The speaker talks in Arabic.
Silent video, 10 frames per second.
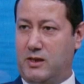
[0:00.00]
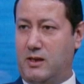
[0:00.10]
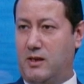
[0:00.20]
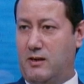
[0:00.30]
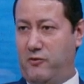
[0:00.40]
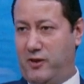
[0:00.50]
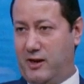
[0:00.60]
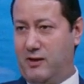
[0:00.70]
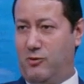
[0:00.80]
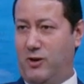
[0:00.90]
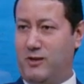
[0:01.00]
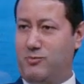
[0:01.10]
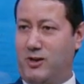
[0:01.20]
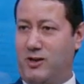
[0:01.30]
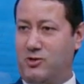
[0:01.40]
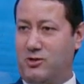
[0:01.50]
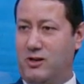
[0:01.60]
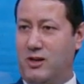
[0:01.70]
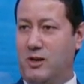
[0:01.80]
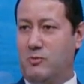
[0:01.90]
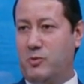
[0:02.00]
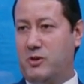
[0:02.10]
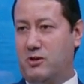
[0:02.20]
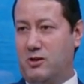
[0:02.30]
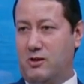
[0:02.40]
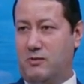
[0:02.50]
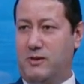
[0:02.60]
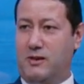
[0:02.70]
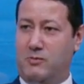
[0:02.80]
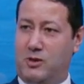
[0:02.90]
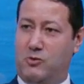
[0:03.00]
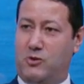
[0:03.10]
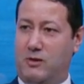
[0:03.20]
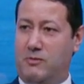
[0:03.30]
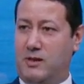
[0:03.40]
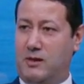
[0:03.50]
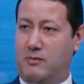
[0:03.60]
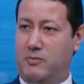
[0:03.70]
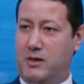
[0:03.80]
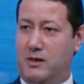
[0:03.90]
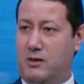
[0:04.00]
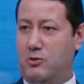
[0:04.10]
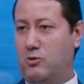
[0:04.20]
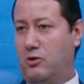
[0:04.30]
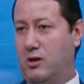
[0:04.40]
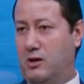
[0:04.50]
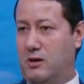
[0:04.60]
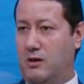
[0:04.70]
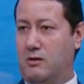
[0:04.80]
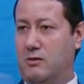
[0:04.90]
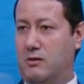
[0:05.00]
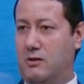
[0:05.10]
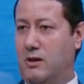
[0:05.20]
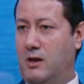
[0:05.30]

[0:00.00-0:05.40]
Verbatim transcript: اكس ده فرق واحد من عشرة ممكن الطياره بدل ما توصل مثلا باريس تروح آه، لندن